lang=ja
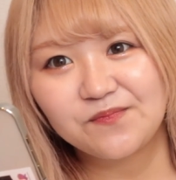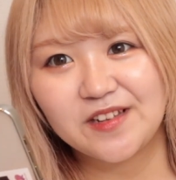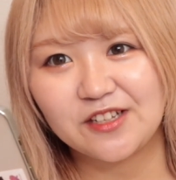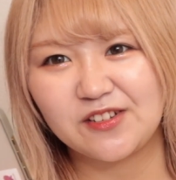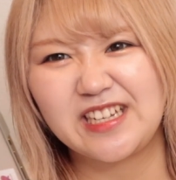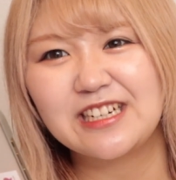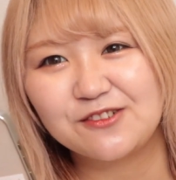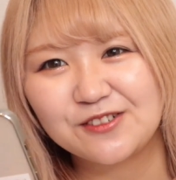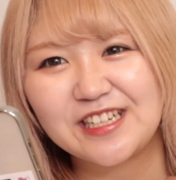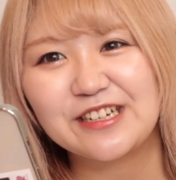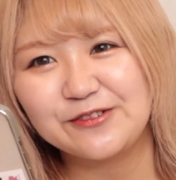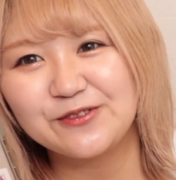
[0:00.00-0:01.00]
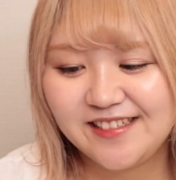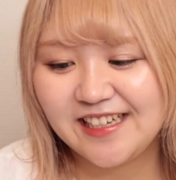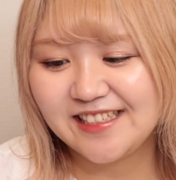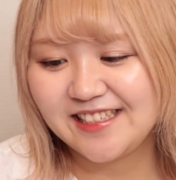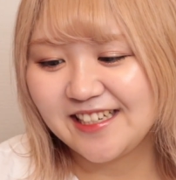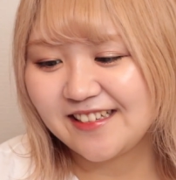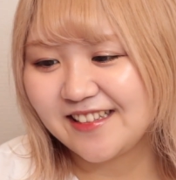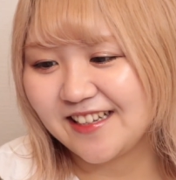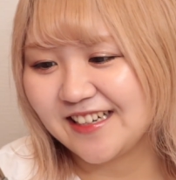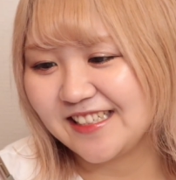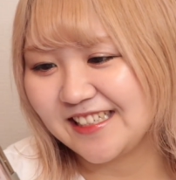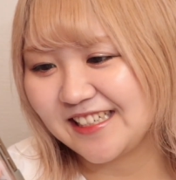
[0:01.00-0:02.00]
あとギャル。やんちゃっ
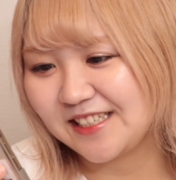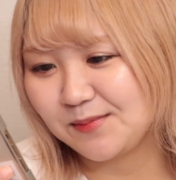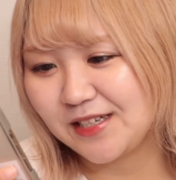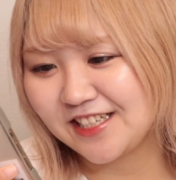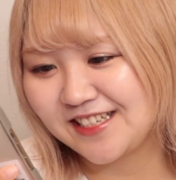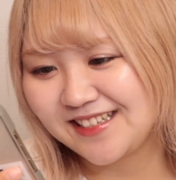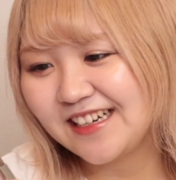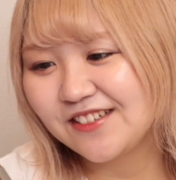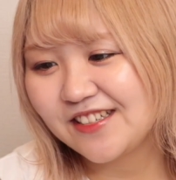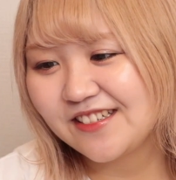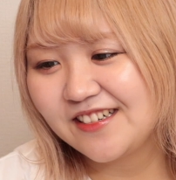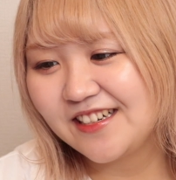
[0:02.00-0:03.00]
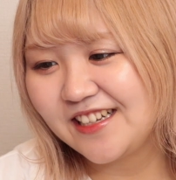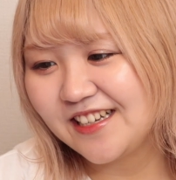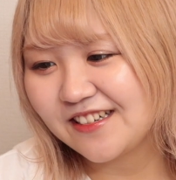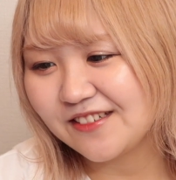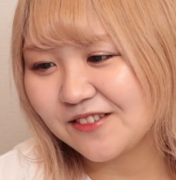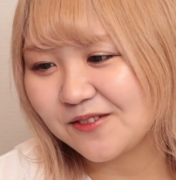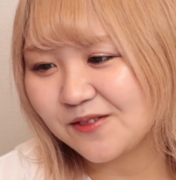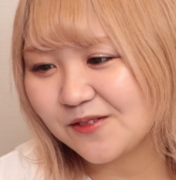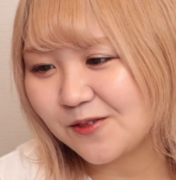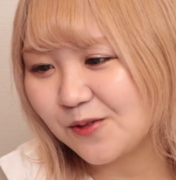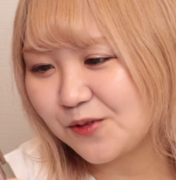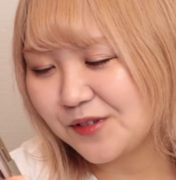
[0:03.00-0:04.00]
て感じがします。あ、後ろはレイヤくんのこ
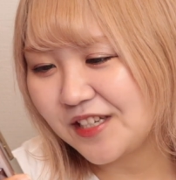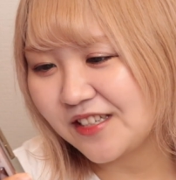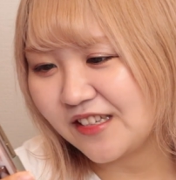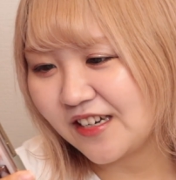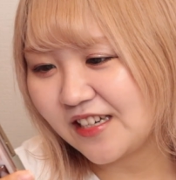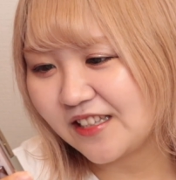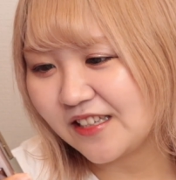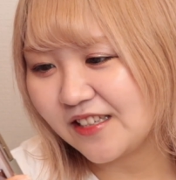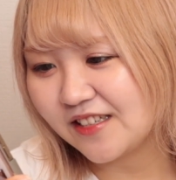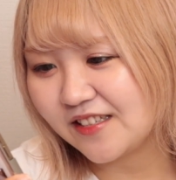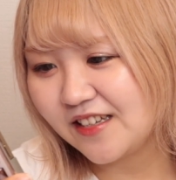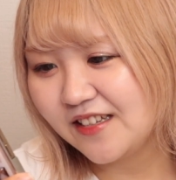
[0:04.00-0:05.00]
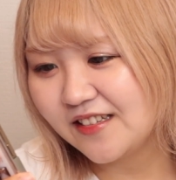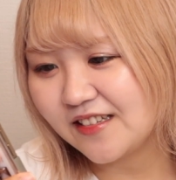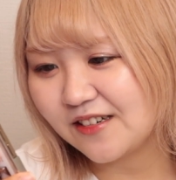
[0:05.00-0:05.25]
のロゴですね。入ってるんですね。